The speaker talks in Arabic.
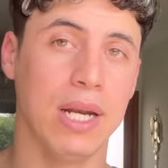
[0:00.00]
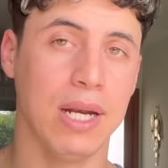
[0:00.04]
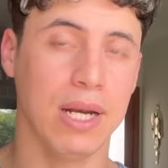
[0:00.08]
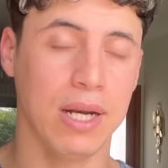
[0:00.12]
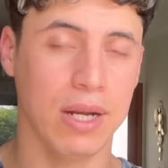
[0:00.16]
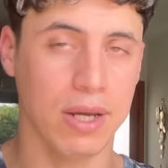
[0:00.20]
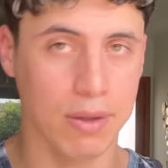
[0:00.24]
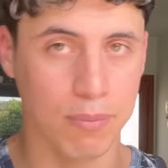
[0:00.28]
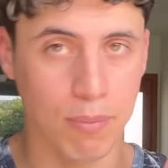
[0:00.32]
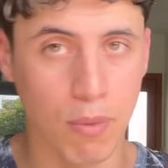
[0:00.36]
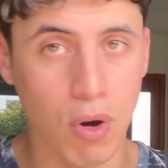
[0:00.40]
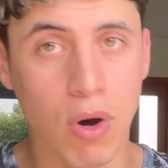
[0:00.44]

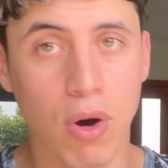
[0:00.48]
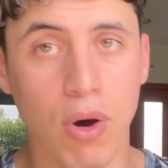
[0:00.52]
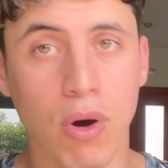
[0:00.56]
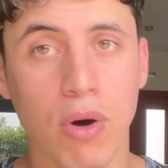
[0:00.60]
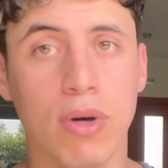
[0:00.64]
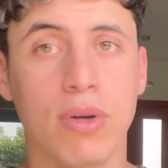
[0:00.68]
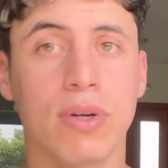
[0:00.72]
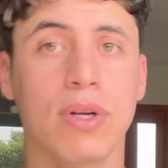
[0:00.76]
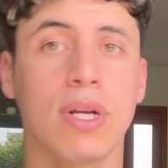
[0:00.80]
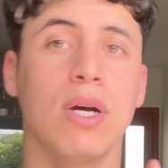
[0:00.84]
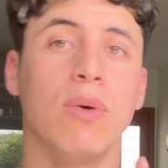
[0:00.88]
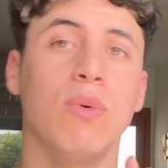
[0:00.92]

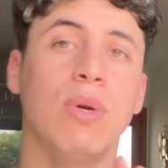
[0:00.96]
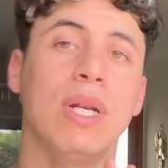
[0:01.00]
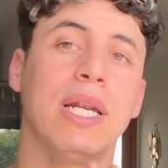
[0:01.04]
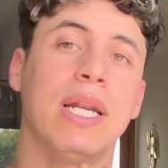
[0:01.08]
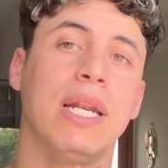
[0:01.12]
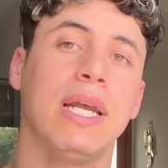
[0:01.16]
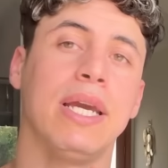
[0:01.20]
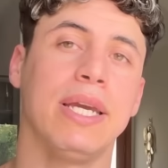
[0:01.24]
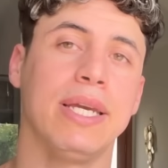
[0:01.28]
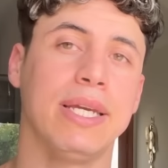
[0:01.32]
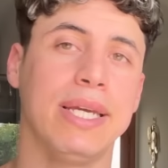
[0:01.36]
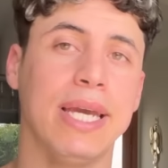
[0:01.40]
الخمار او
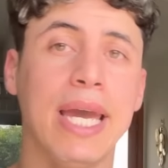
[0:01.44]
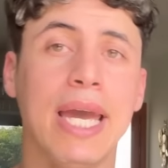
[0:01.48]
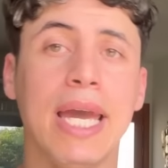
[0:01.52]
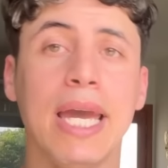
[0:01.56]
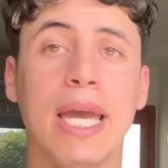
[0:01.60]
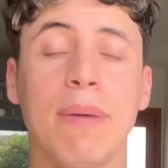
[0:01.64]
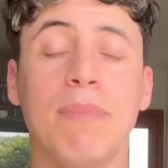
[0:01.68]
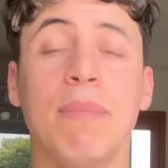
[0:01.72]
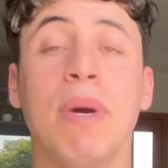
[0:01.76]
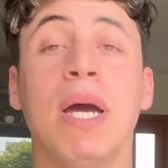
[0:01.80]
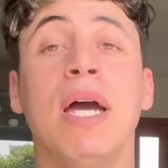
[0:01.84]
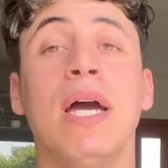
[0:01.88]

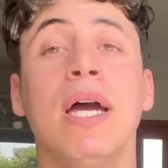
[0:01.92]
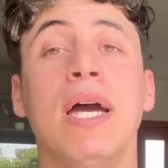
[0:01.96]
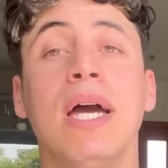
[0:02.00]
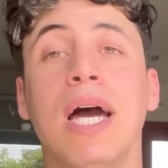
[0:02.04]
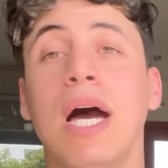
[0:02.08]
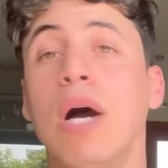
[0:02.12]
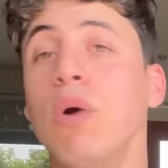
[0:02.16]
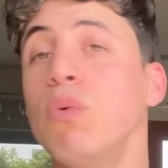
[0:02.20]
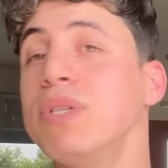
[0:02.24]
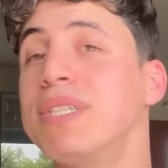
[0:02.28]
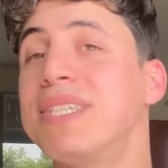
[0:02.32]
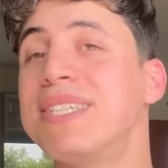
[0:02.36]
الحجاب
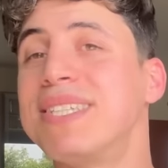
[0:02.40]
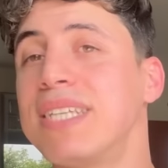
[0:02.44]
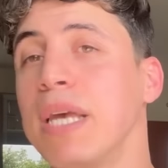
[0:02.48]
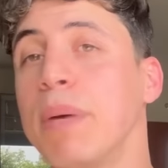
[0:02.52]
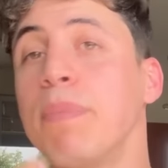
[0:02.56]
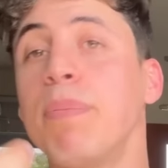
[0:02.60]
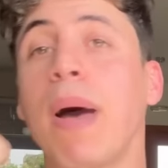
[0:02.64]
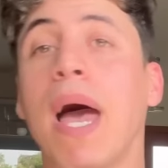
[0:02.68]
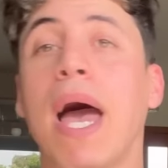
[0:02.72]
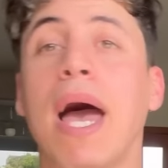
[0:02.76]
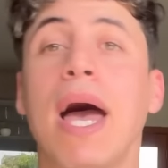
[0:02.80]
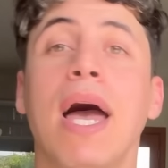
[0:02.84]
او
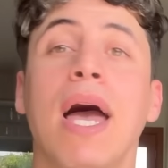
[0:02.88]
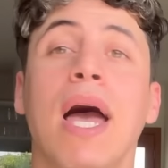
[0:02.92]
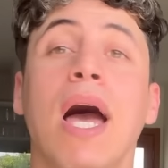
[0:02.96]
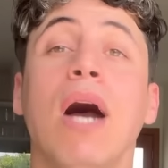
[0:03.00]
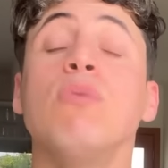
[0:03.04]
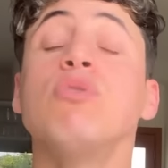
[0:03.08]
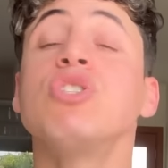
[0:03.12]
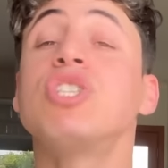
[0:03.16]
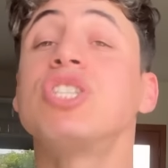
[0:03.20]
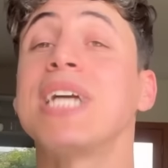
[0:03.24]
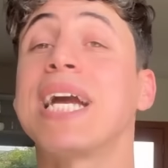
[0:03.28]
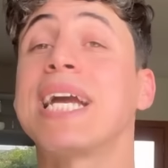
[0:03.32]
السبحه
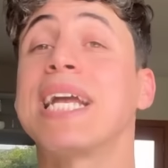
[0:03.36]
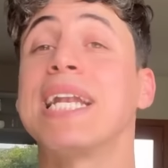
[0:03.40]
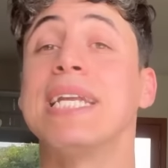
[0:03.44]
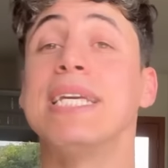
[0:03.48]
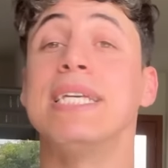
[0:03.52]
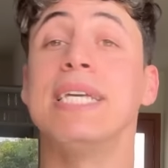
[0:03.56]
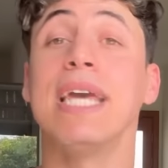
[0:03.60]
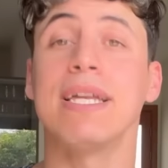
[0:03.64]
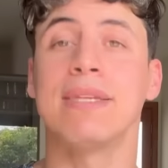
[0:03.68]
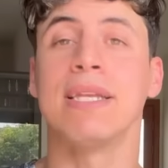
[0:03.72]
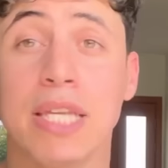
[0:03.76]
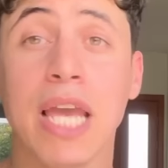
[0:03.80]
او
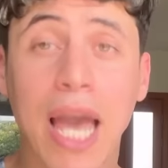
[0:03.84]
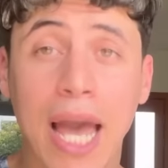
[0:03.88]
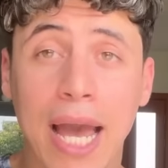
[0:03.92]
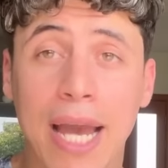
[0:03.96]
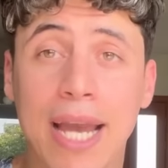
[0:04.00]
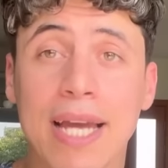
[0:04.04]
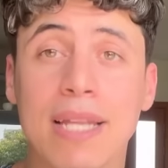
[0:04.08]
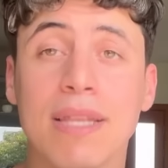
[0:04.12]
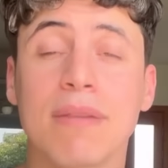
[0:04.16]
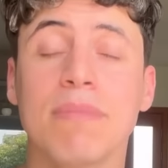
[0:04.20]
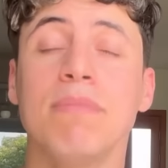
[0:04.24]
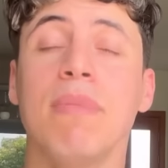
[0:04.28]
الشكليات دي
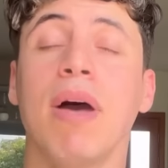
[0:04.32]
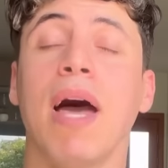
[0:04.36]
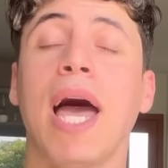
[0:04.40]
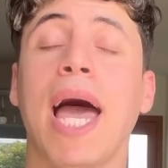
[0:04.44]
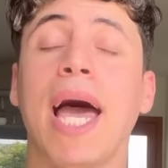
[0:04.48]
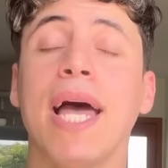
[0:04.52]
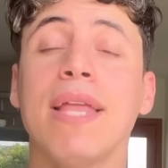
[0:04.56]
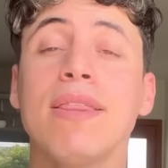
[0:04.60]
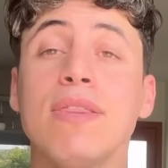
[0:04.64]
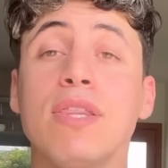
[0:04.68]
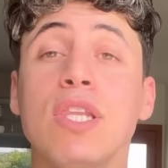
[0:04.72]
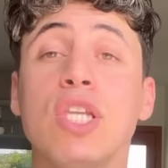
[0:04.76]
حاجات ما
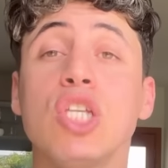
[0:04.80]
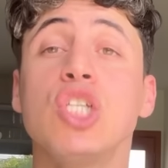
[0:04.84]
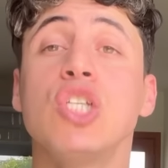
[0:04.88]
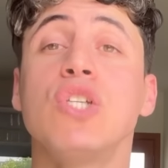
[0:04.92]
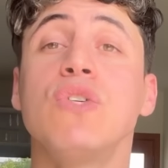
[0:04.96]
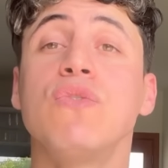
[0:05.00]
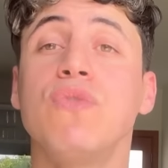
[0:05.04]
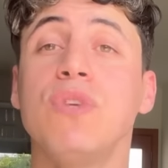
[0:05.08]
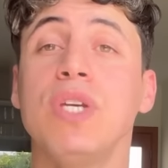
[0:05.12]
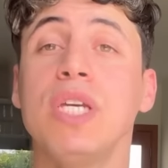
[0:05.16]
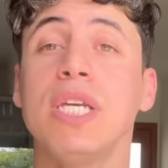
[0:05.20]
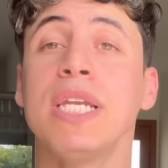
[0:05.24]
حدش
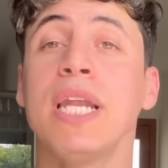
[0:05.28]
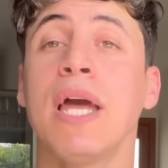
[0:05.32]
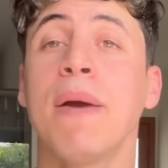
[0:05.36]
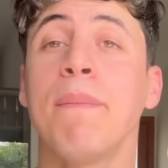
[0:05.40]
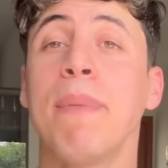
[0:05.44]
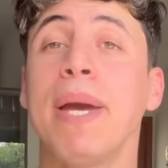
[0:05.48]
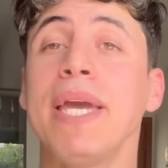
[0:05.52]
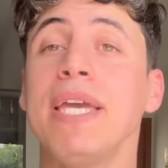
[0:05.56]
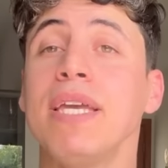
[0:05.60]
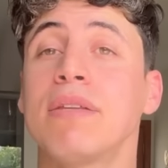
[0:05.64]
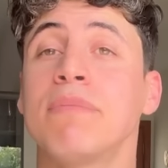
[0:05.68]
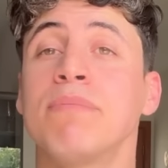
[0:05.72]
فينا
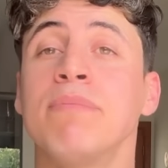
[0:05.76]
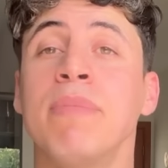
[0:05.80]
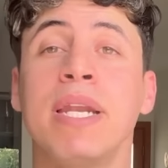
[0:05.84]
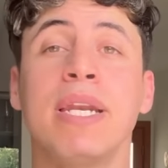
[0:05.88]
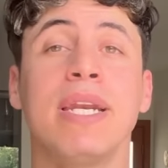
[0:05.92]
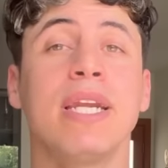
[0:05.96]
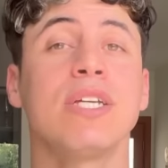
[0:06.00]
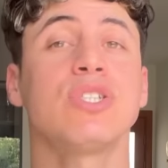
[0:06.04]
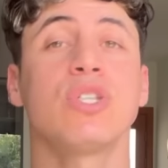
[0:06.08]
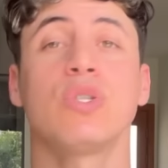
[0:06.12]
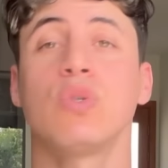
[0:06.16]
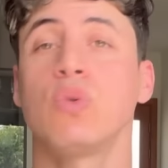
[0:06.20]
ما
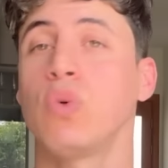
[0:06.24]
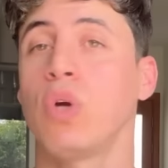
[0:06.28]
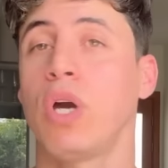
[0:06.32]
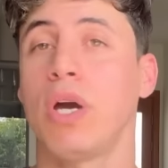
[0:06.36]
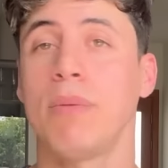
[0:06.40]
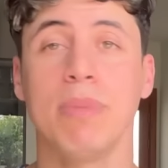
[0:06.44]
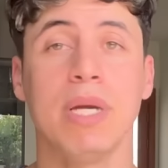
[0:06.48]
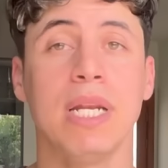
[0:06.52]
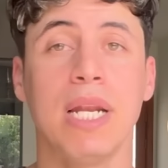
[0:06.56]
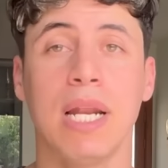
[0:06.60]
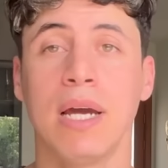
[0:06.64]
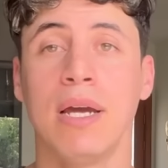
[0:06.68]
يتمناش انه
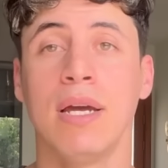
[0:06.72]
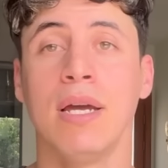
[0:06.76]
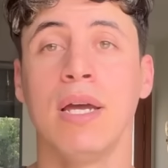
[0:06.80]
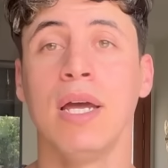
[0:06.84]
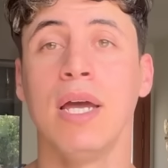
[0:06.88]
يعملها